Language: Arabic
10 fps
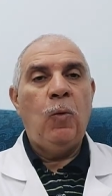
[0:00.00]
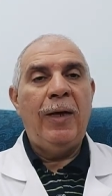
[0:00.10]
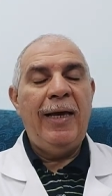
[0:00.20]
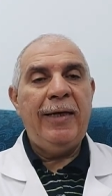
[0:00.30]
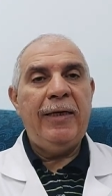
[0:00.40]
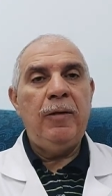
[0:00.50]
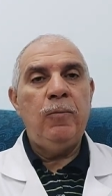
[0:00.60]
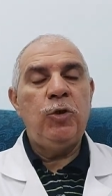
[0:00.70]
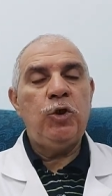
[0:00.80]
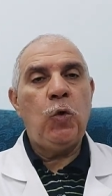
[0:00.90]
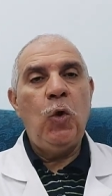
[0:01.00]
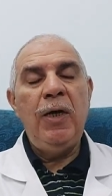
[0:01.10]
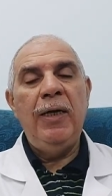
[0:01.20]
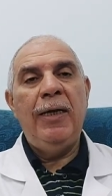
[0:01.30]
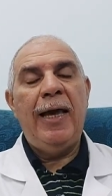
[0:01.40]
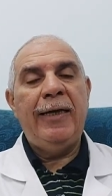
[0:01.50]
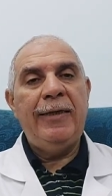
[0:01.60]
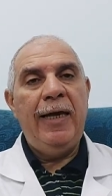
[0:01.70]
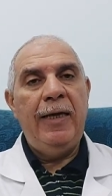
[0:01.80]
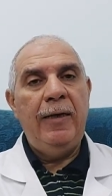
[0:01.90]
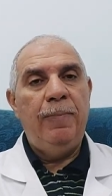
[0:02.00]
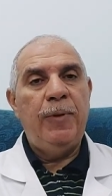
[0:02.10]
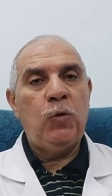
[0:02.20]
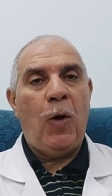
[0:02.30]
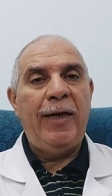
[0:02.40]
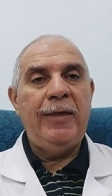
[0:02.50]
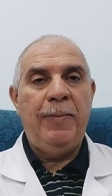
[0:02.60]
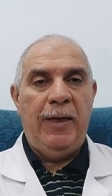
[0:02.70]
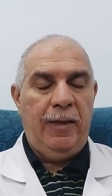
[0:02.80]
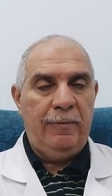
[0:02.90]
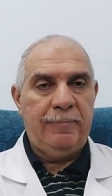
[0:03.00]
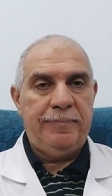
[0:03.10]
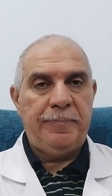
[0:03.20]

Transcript: ولكن مش كل الأجيال بتعاني منها